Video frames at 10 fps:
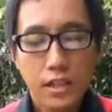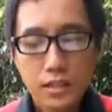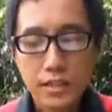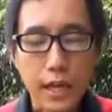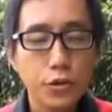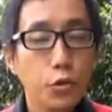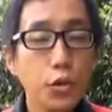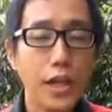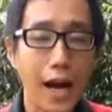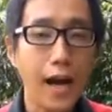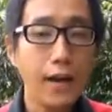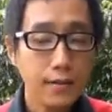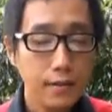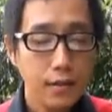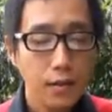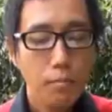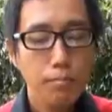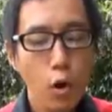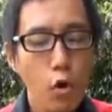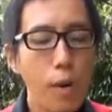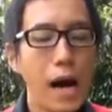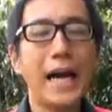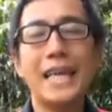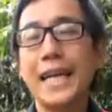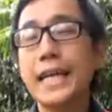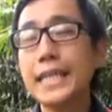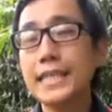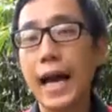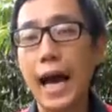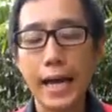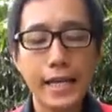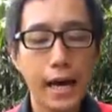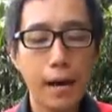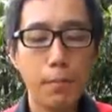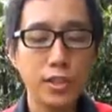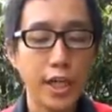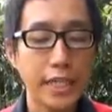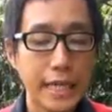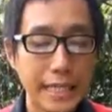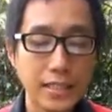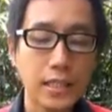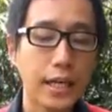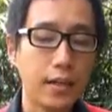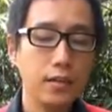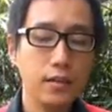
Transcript: Sel surya mengubah energi cahaya menjadi listrik